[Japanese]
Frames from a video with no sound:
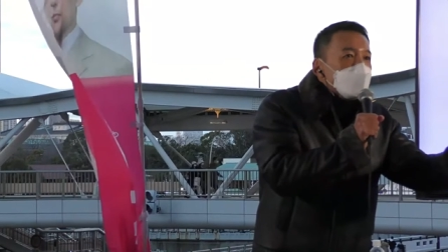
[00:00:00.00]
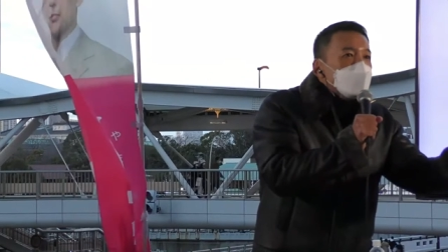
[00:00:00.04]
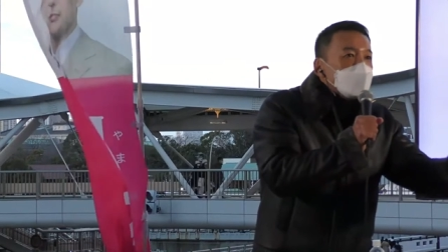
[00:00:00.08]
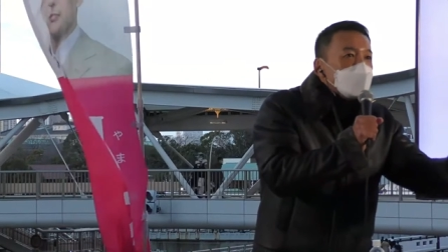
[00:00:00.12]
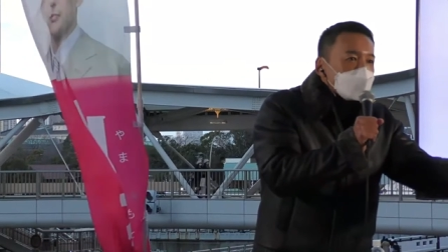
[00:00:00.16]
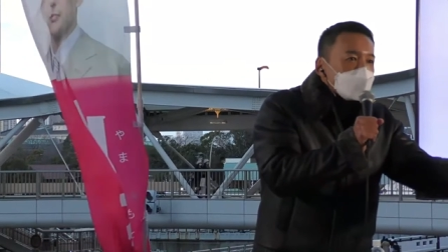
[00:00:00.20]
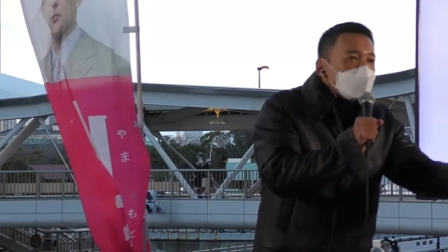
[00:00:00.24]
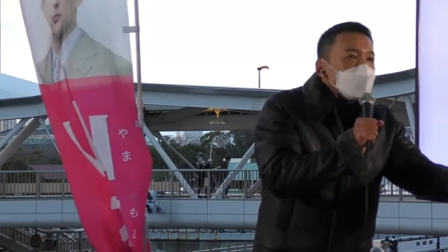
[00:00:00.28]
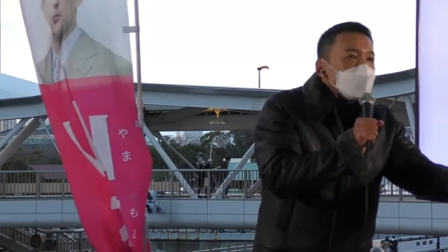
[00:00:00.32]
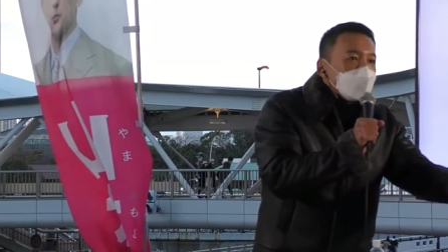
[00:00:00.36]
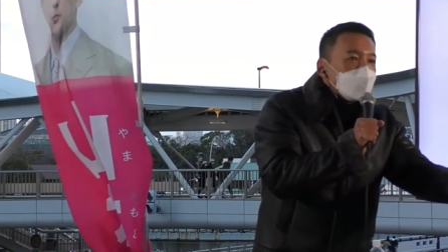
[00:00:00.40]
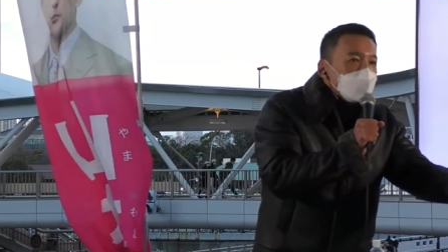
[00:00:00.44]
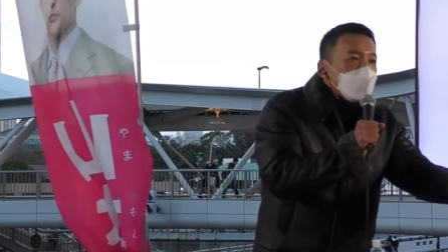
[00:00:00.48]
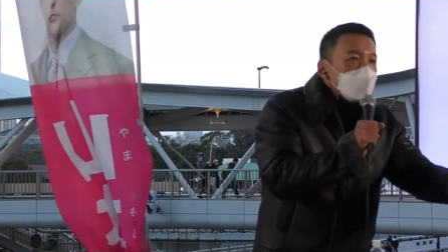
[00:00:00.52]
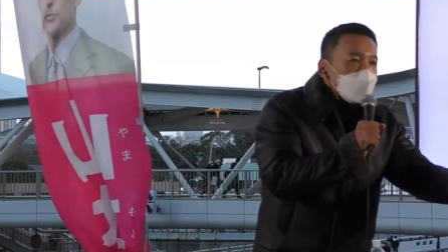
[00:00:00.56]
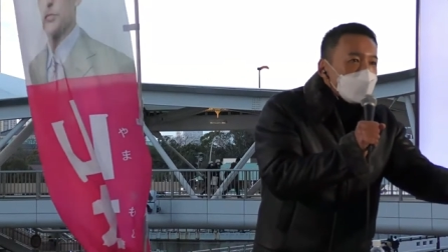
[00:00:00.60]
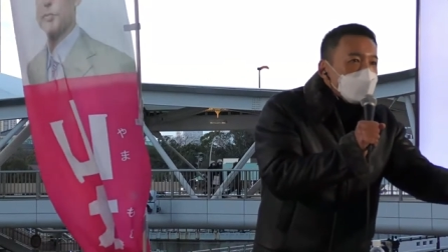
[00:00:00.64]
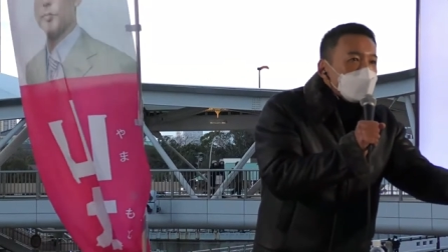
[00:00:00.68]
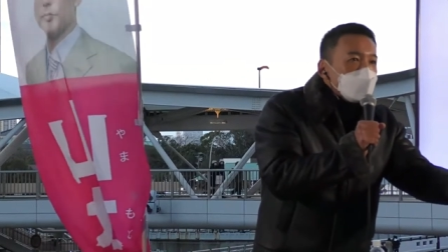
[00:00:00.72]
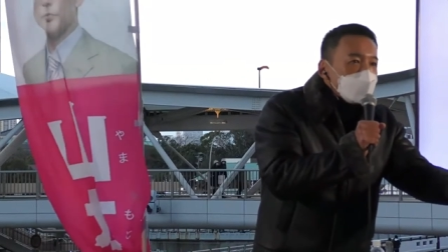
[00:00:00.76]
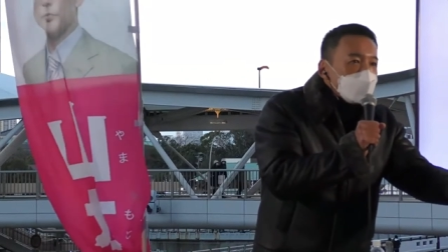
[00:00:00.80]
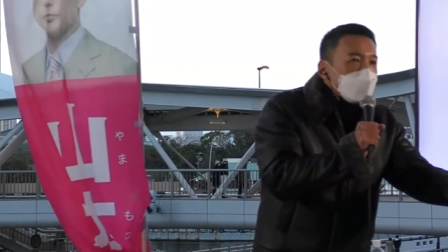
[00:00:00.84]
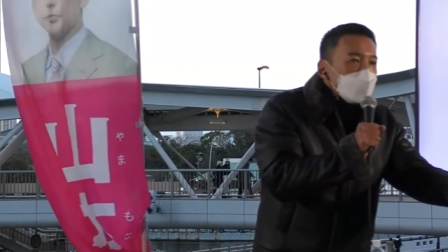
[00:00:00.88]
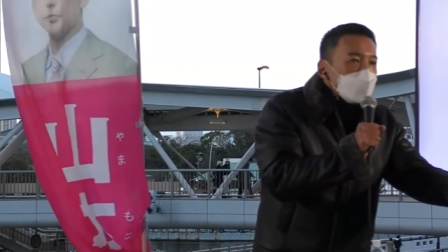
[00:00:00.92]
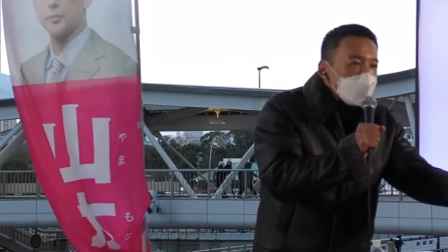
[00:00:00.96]
を耕す
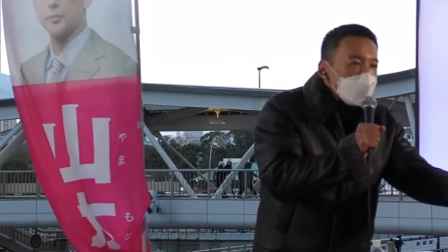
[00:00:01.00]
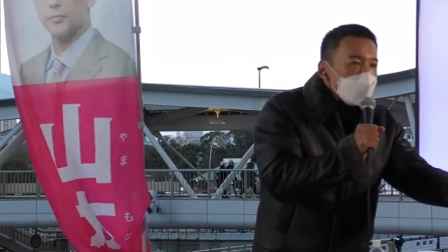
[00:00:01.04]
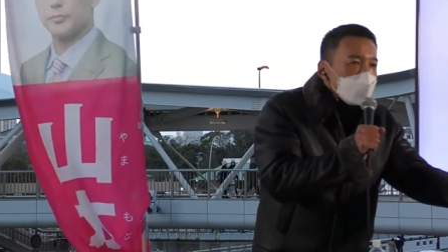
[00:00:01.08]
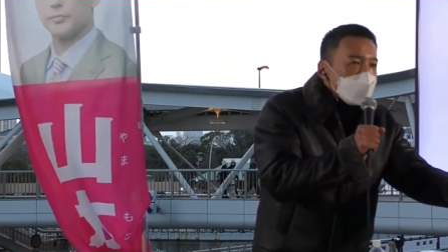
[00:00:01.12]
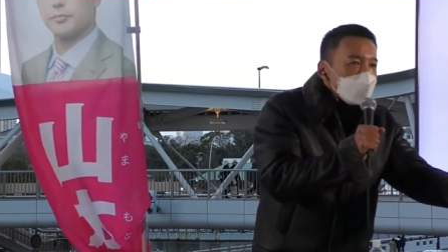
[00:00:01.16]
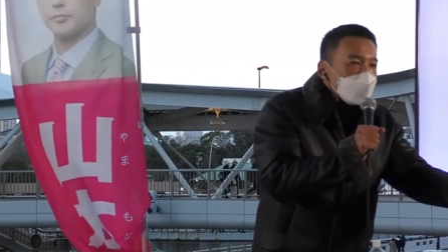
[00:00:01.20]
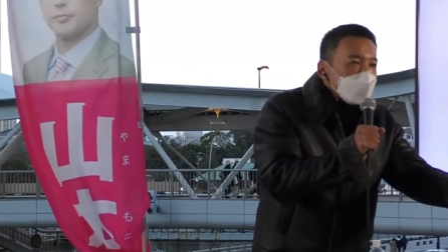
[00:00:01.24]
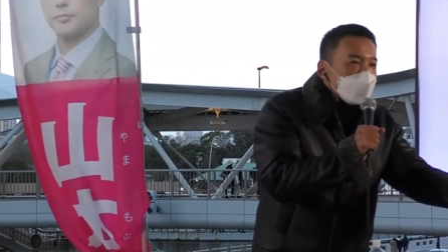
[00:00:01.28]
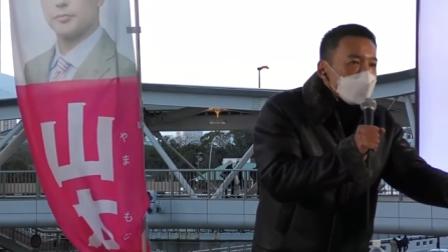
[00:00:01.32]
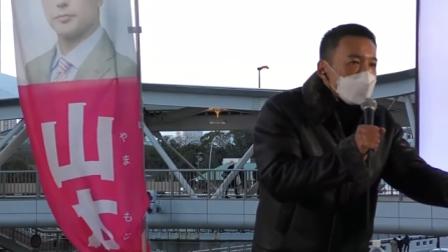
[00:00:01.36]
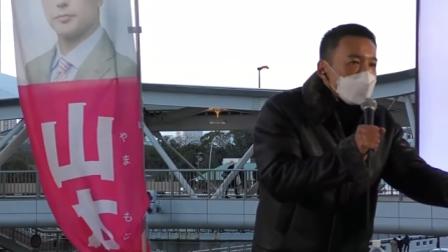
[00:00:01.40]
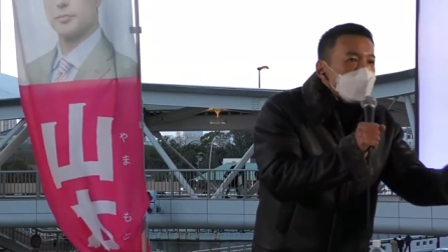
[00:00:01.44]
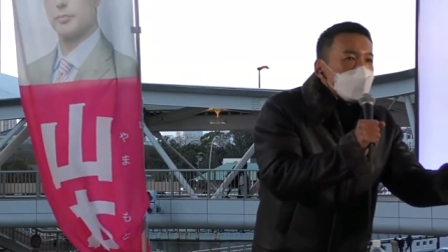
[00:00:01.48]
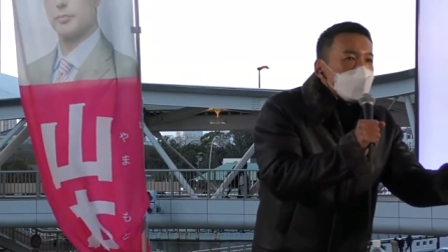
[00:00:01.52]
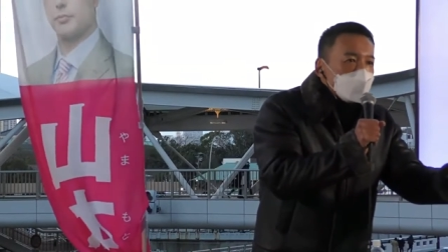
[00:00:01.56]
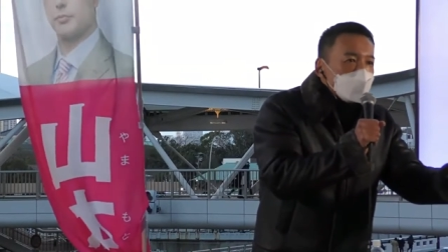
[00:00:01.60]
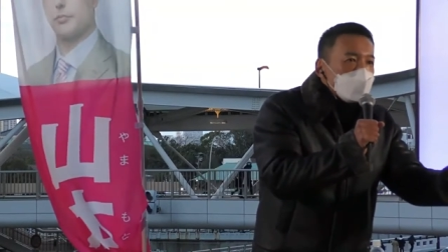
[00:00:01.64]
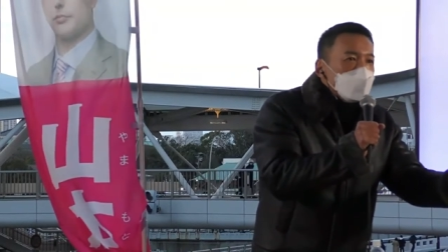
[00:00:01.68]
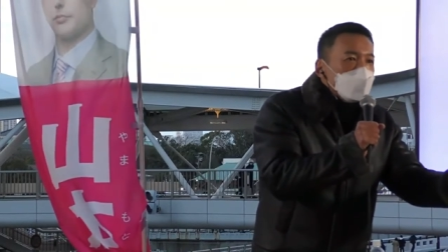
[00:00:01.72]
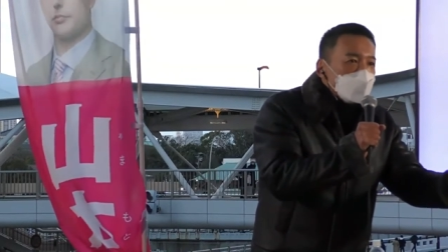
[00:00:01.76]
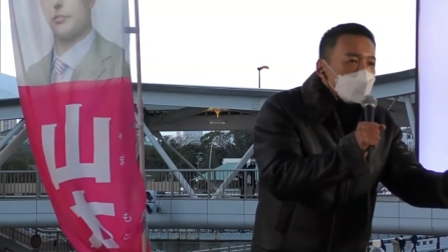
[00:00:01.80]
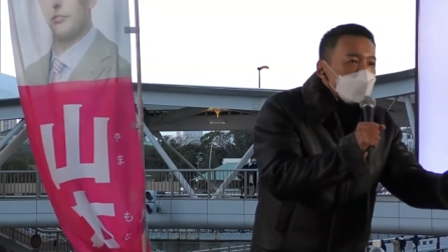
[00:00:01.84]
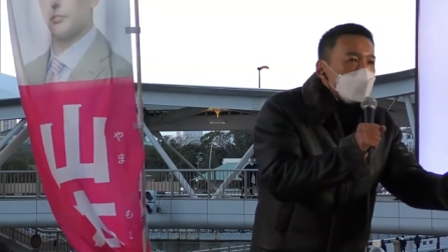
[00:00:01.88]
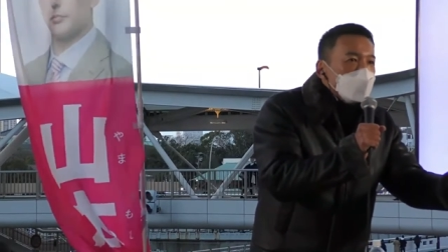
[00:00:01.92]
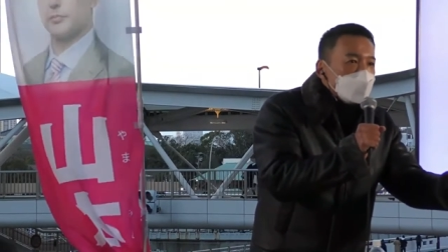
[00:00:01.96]
ような作業かもしれ
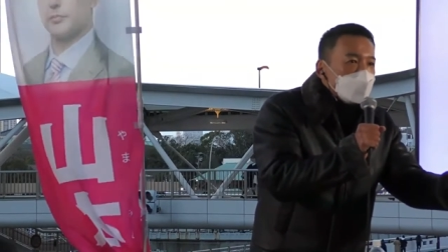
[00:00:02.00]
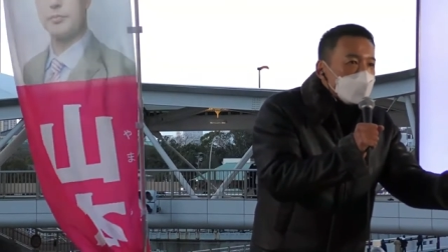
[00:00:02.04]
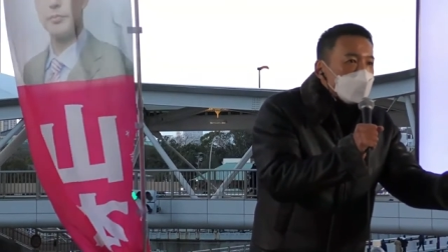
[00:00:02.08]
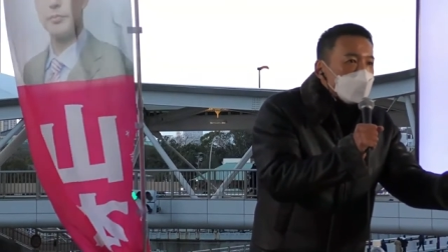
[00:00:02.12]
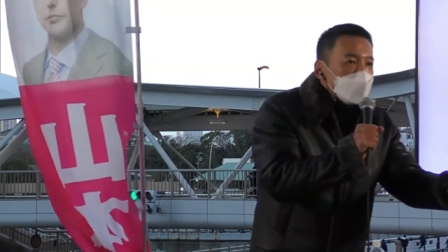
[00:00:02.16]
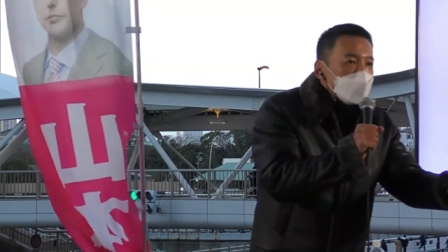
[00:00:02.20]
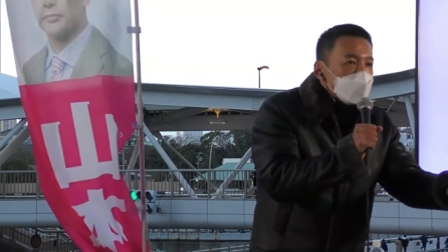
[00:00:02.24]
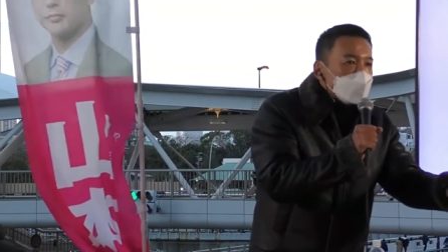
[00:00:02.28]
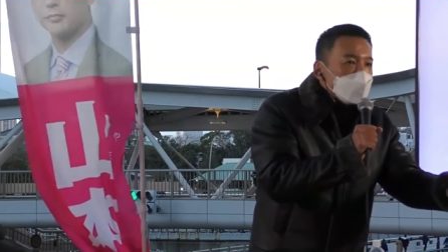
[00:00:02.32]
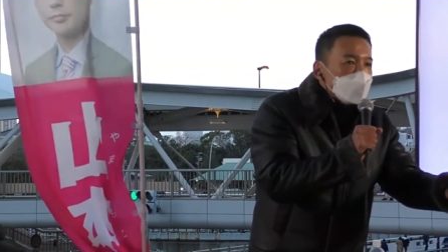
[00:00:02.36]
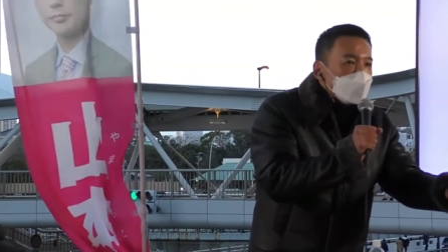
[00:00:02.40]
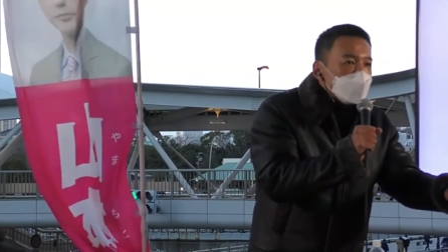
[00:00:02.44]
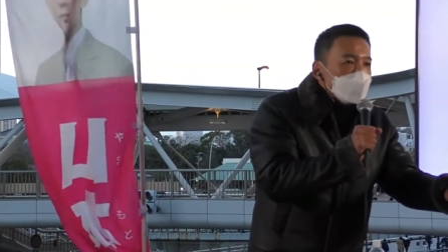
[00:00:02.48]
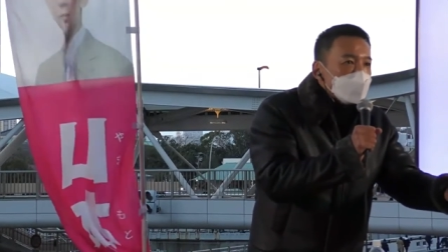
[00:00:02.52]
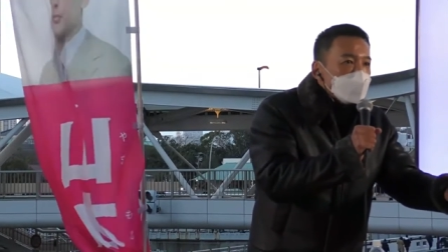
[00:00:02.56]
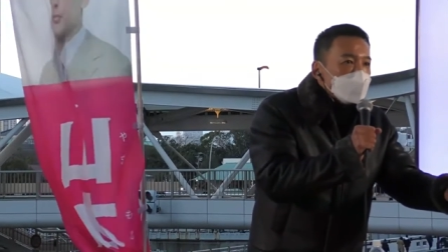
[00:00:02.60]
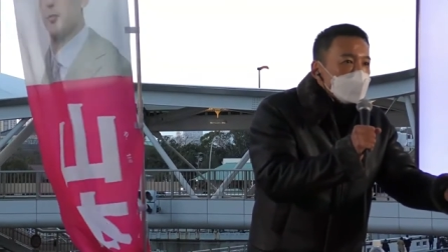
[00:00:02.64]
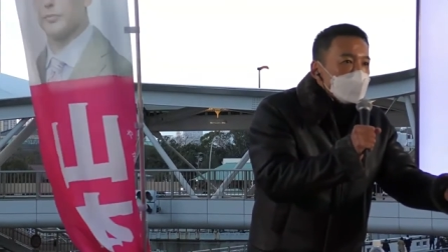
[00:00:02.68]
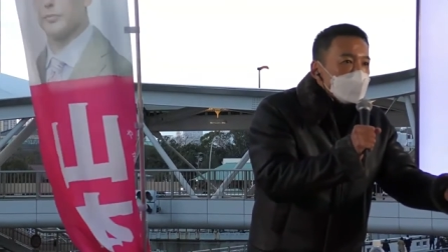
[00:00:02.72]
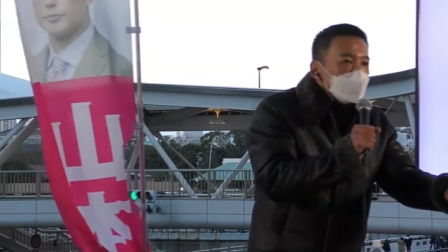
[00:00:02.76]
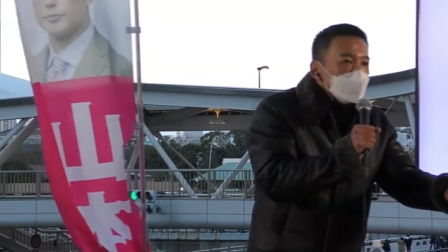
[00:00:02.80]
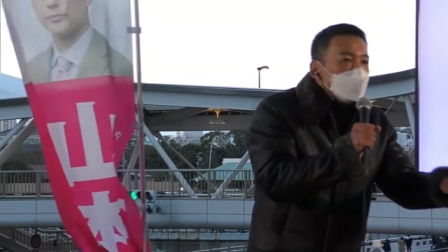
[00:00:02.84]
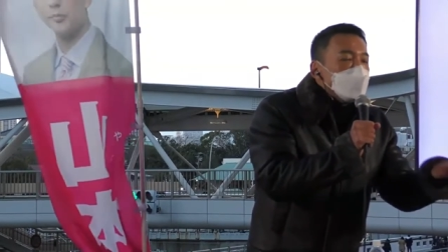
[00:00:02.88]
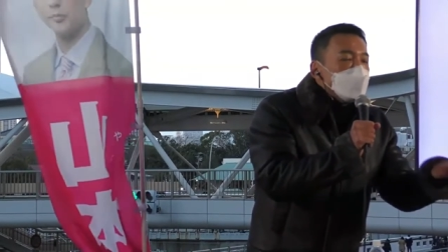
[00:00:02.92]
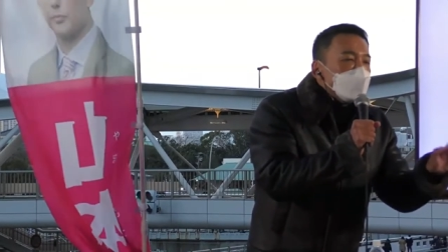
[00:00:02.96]
ない今の日本にお
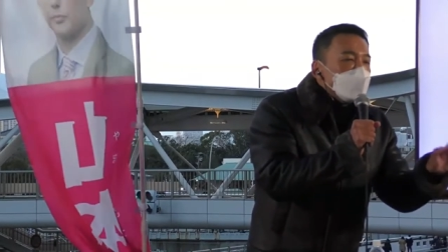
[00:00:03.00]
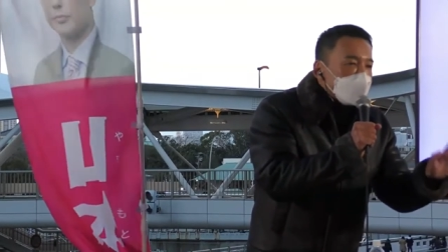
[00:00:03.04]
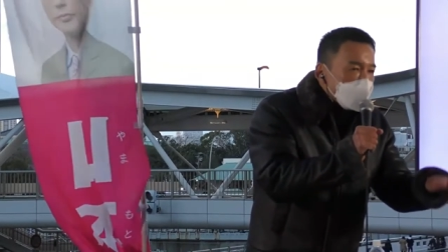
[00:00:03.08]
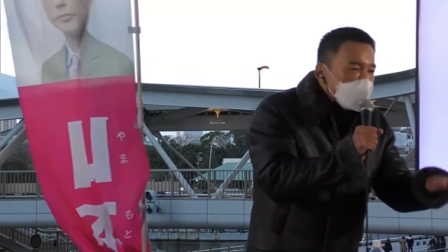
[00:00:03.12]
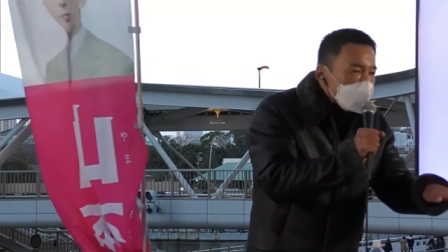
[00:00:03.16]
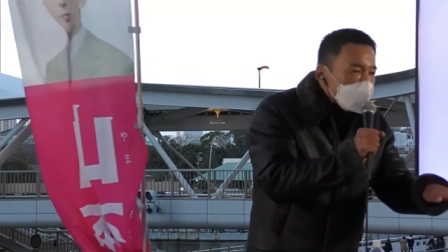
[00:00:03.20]
いては